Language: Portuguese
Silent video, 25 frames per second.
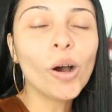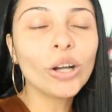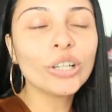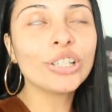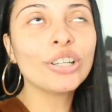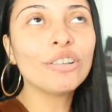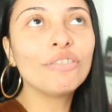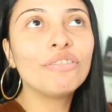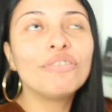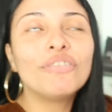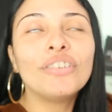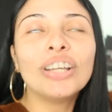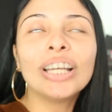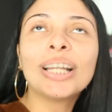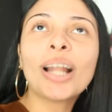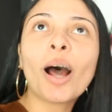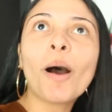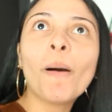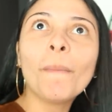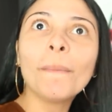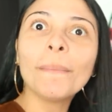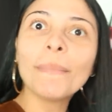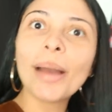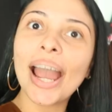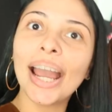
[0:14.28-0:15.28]
Hoje,
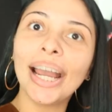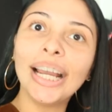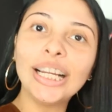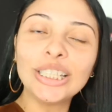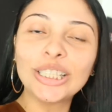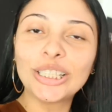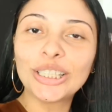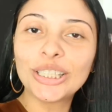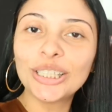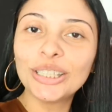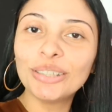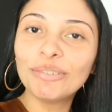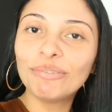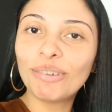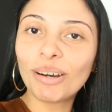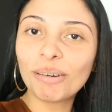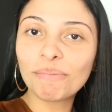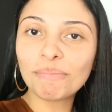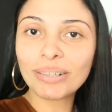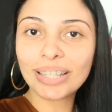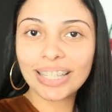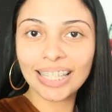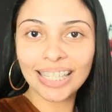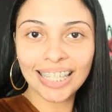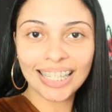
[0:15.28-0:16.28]
finalmente,
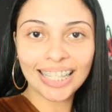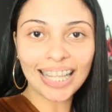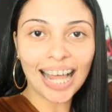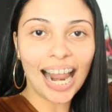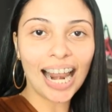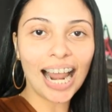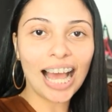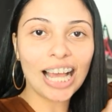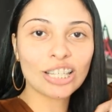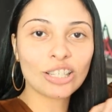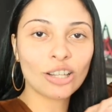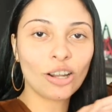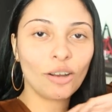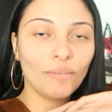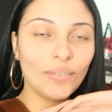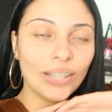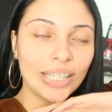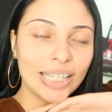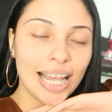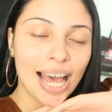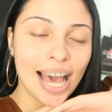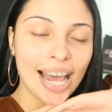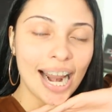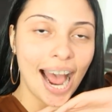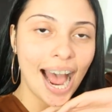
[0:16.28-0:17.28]
vamos instalar as
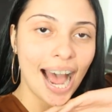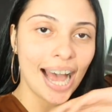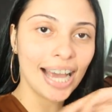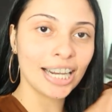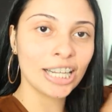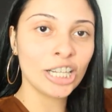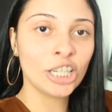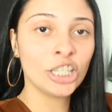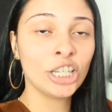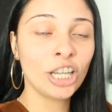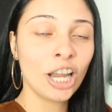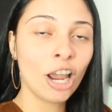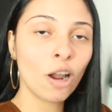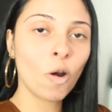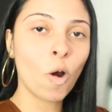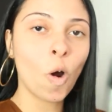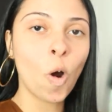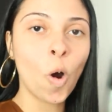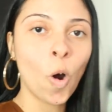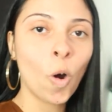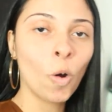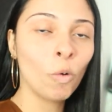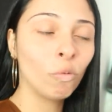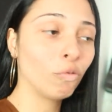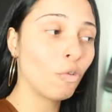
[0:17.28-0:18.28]
novas araras.
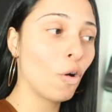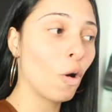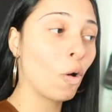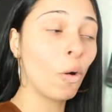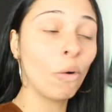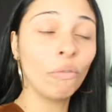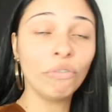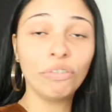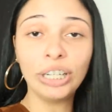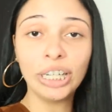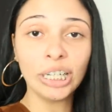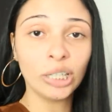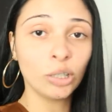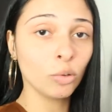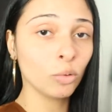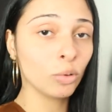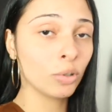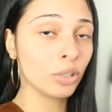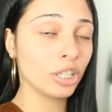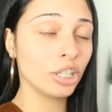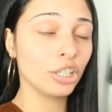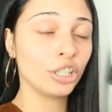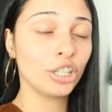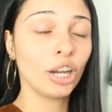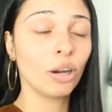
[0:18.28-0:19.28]
Chegou, vou conferir
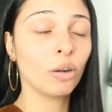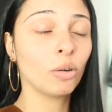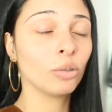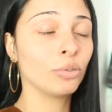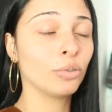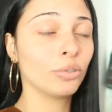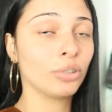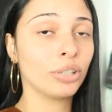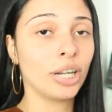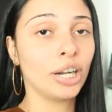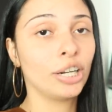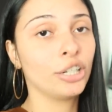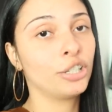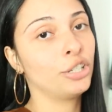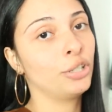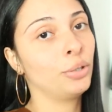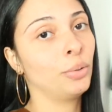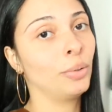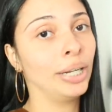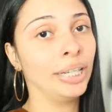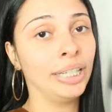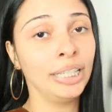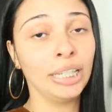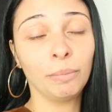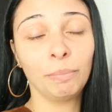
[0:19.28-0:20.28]
tudo, se chegou tudo
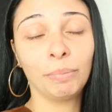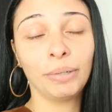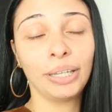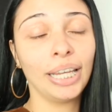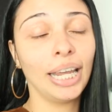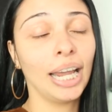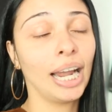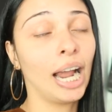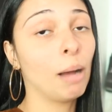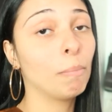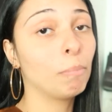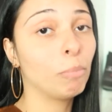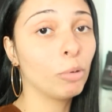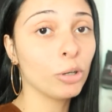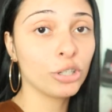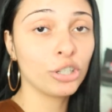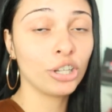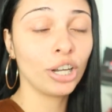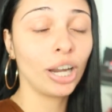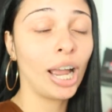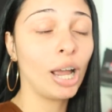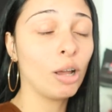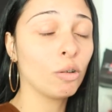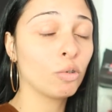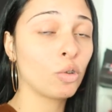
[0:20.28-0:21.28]
certinho ainda, porque acabou de
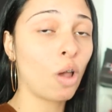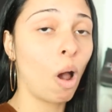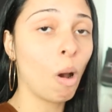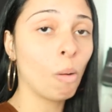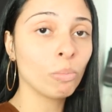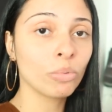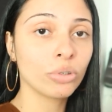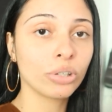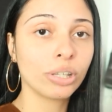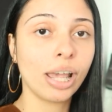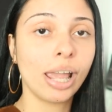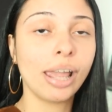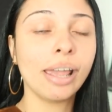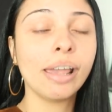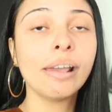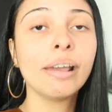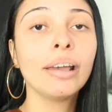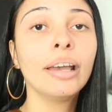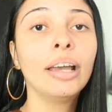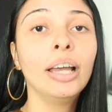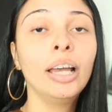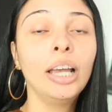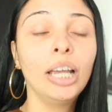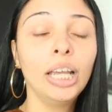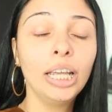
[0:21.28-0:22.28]
chegar, eu só
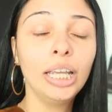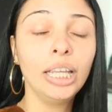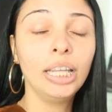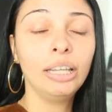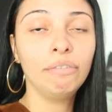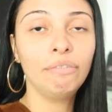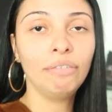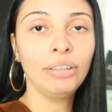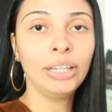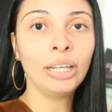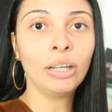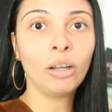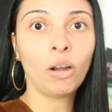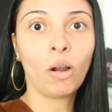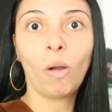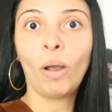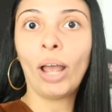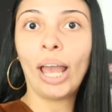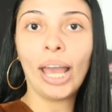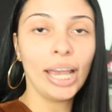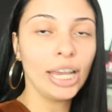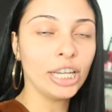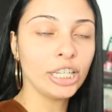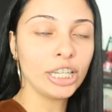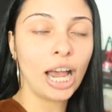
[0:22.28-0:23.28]
almocei e vim
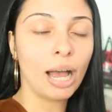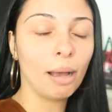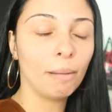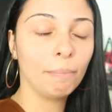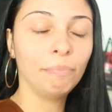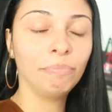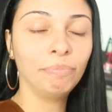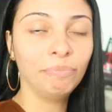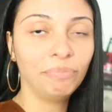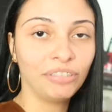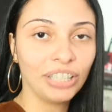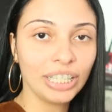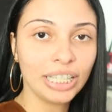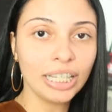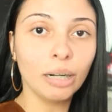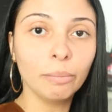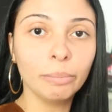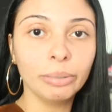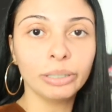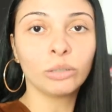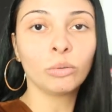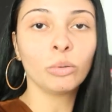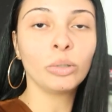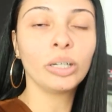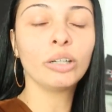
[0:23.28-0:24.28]
é, já fazer a
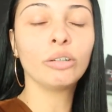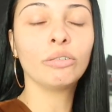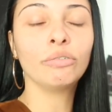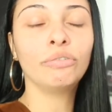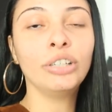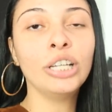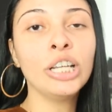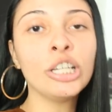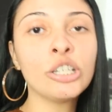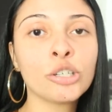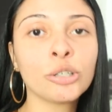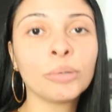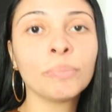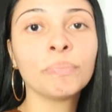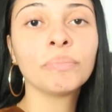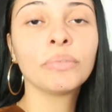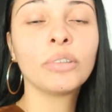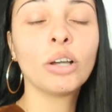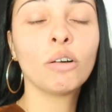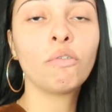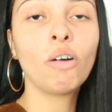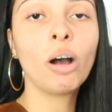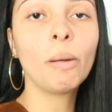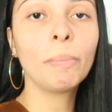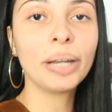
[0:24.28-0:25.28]
abertura do vídeo.
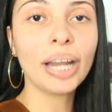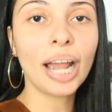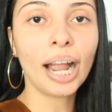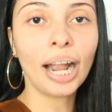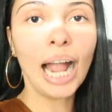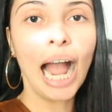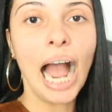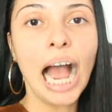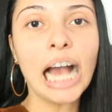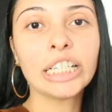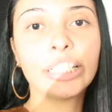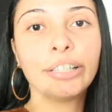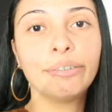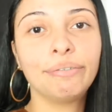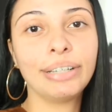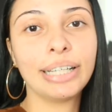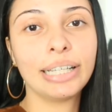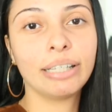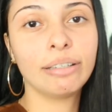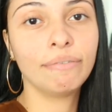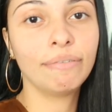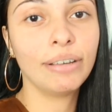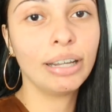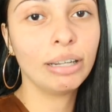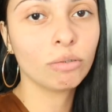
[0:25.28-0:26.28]
Então vou abrir a caixa,
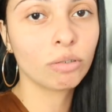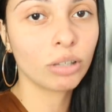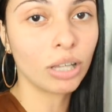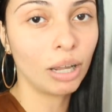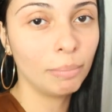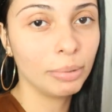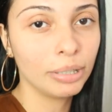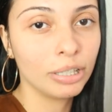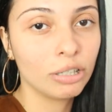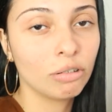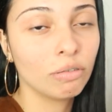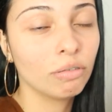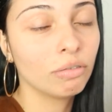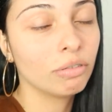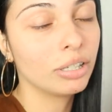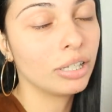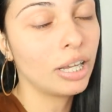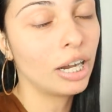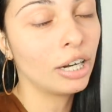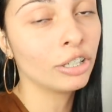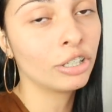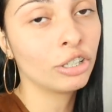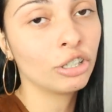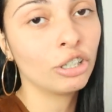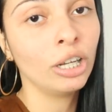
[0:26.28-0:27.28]
ver se veio os cabides tudo
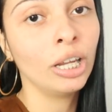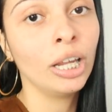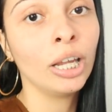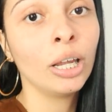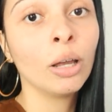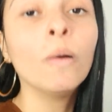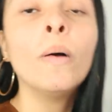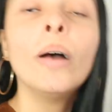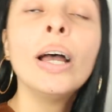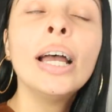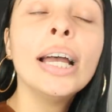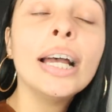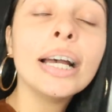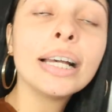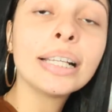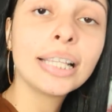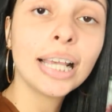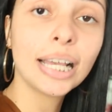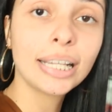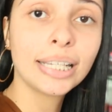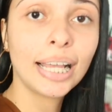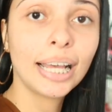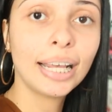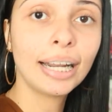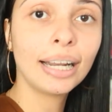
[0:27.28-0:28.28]
certinho,
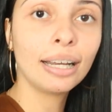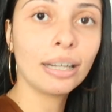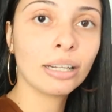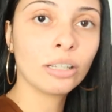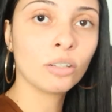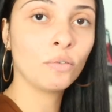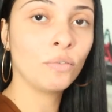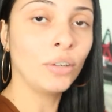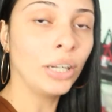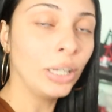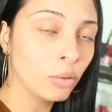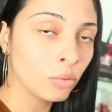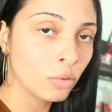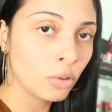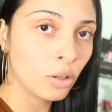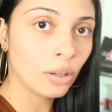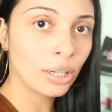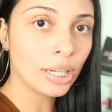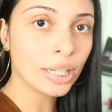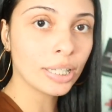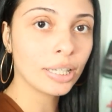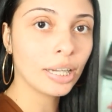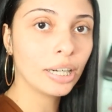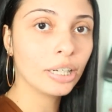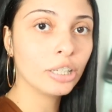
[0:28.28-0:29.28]
se as araras veio
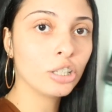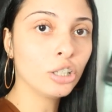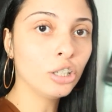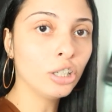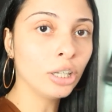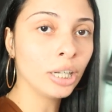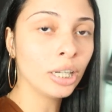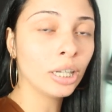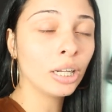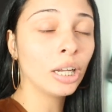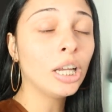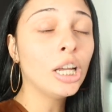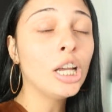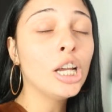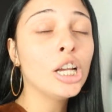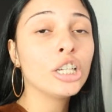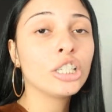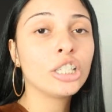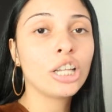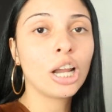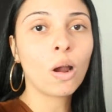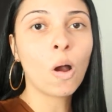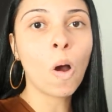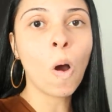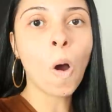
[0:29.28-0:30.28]
toda certinha.
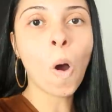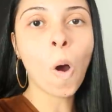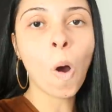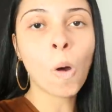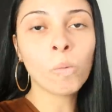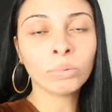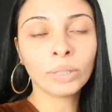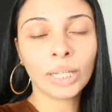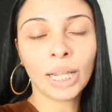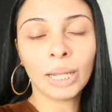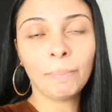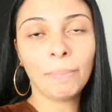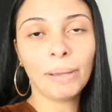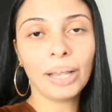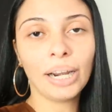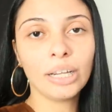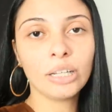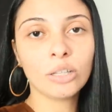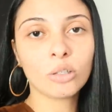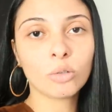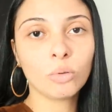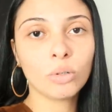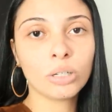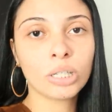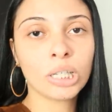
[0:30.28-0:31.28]
Chegou ontem
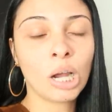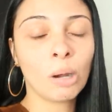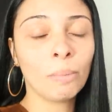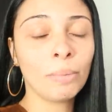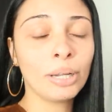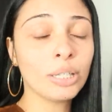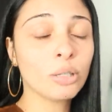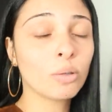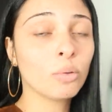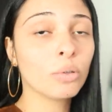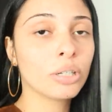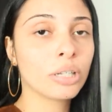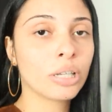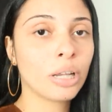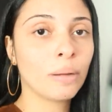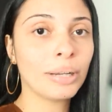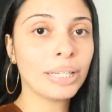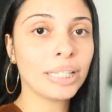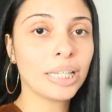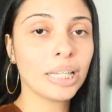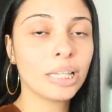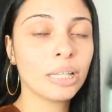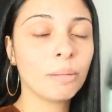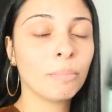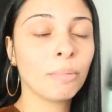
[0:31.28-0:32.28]
pela excursão, minha excursão
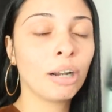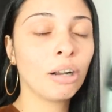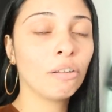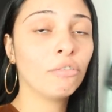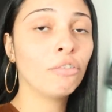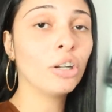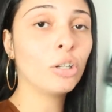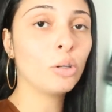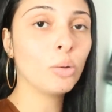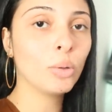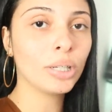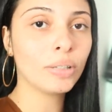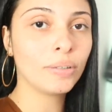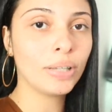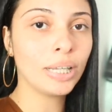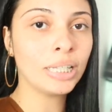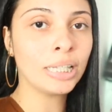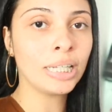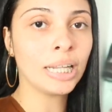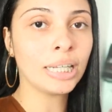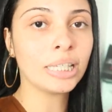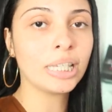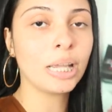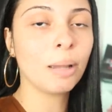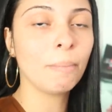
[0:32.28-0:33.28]
essa semana foi duas
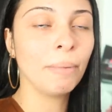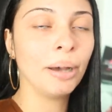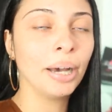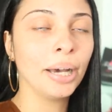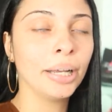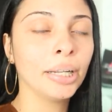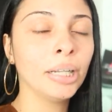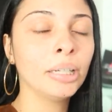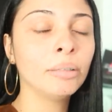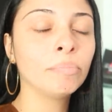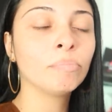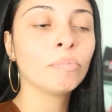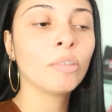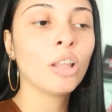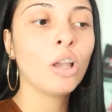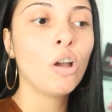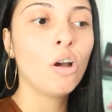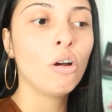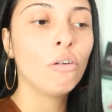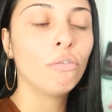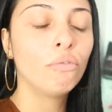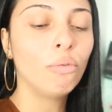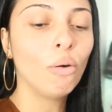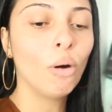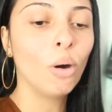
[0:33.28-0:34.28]
vezes na semana.
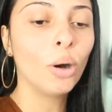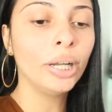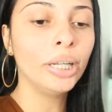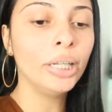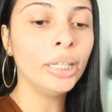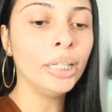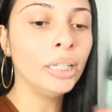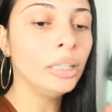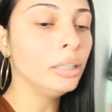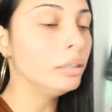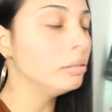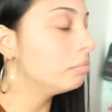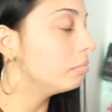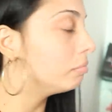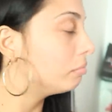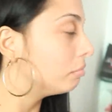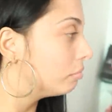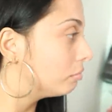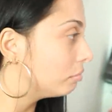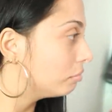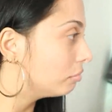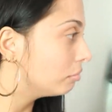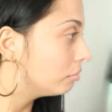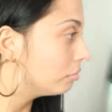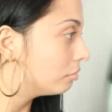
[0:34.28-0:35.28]
Foi
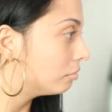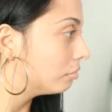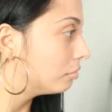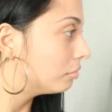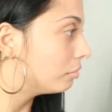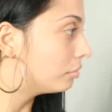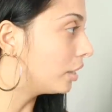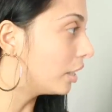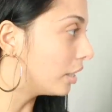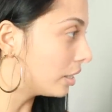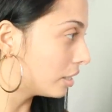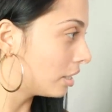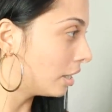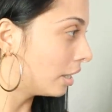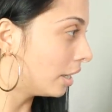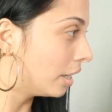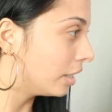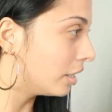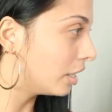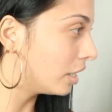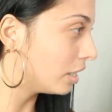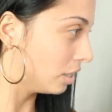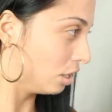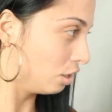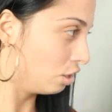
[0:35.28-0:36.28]
terça,
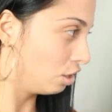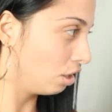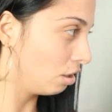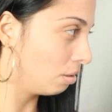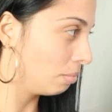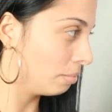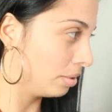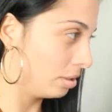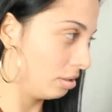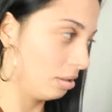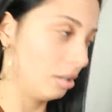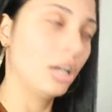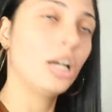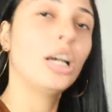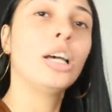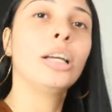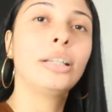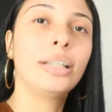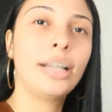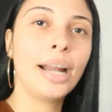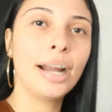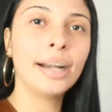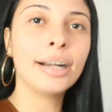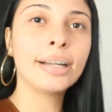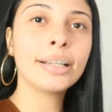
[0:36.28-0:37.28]
né? Terça, terça. chegou...
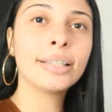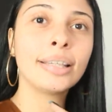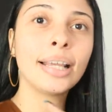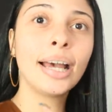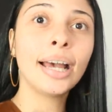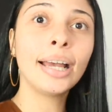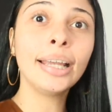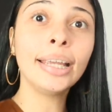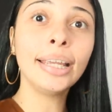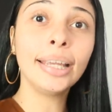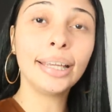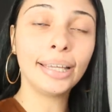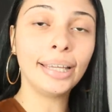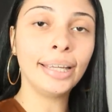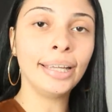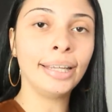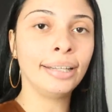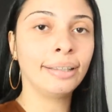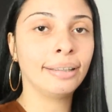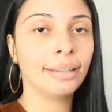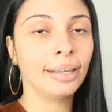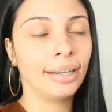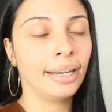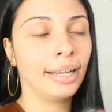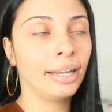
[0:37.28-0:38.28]
Terça e
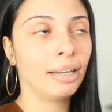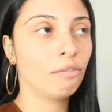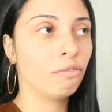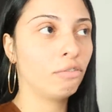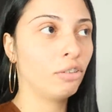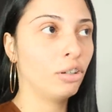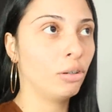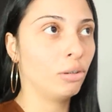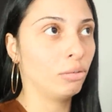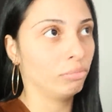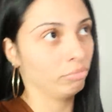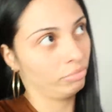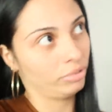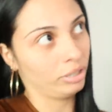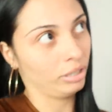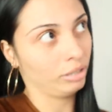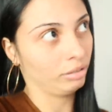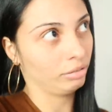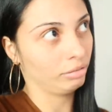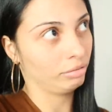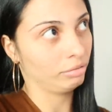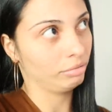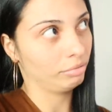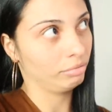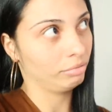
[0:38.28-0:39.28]
quinta, né? Que foi
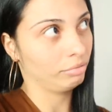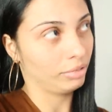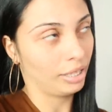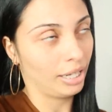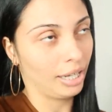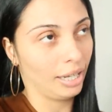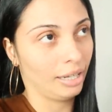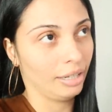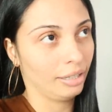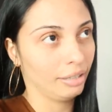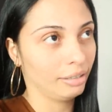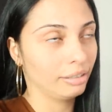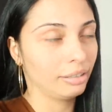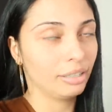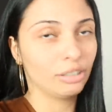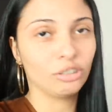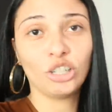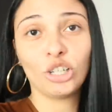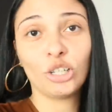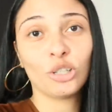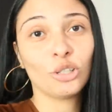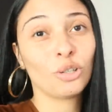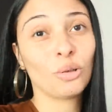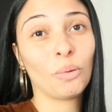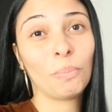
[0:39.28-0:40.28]
ontem. É,
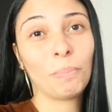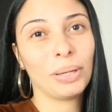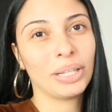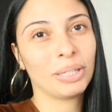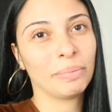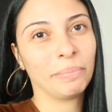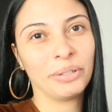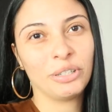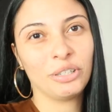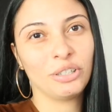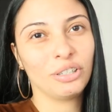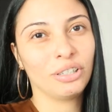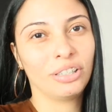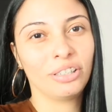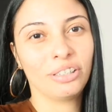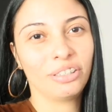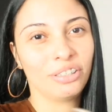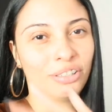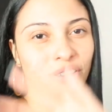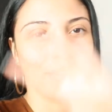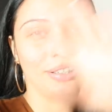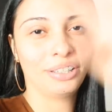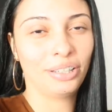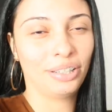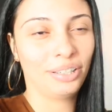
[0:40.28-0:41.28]
gente, sou péssima de,
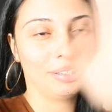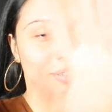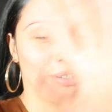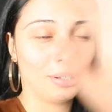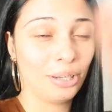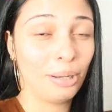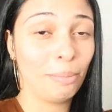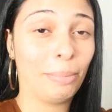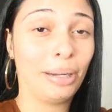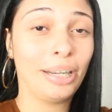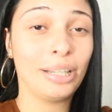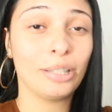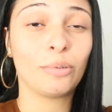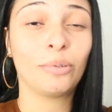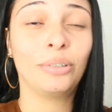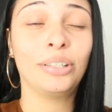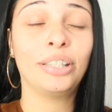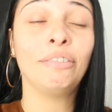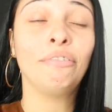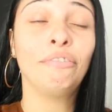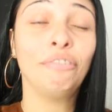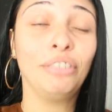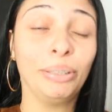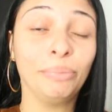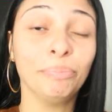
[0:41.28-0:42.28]
de, de, lembrar as
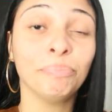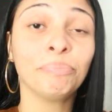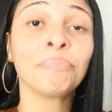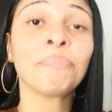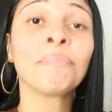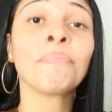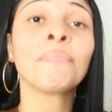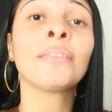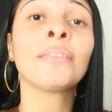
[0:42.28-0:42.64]
coisas, enfim.